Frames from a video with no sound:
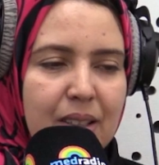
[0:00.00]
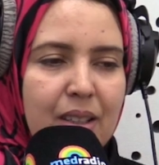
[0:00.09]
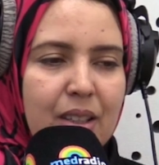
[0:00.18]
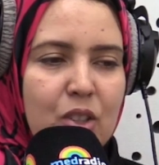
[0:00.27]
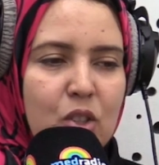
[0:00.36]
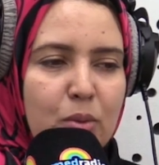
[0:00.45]

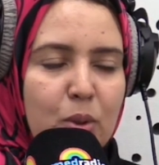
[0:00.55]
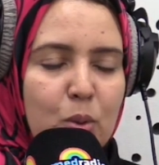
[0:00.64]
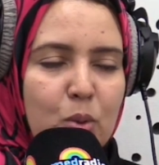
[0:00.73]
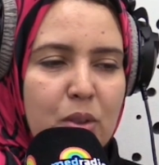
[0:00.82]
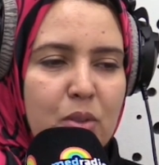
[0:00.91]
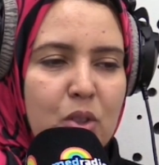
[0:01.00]
الله يشافيك
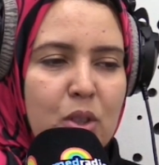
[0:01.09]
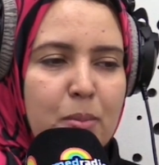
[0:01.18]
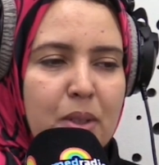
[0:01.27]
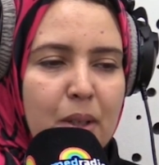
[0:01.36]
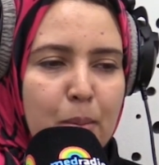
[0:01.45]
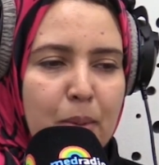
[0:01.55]
ويشافي
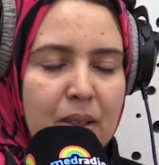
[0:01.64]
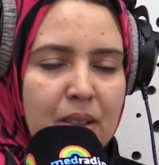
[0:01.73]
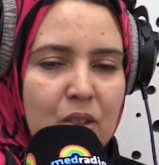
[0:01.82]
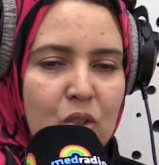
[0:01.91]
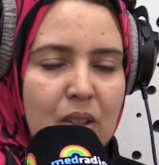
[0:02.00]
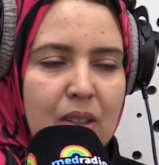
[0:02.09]
جميع المرضى
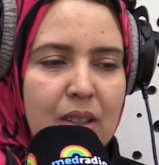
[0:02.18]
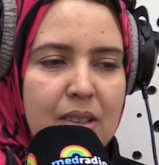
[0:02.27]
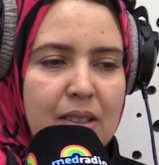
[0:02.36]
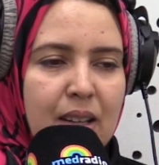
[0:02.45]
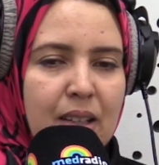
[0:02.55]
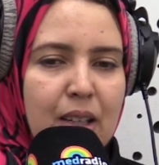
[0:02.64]
ان شاء الله
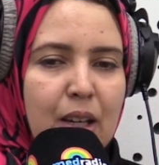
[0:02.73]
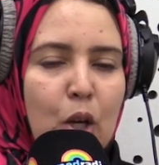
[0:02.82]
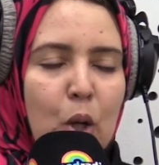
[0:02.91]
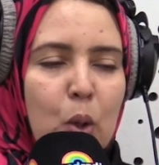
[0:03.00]
تعالى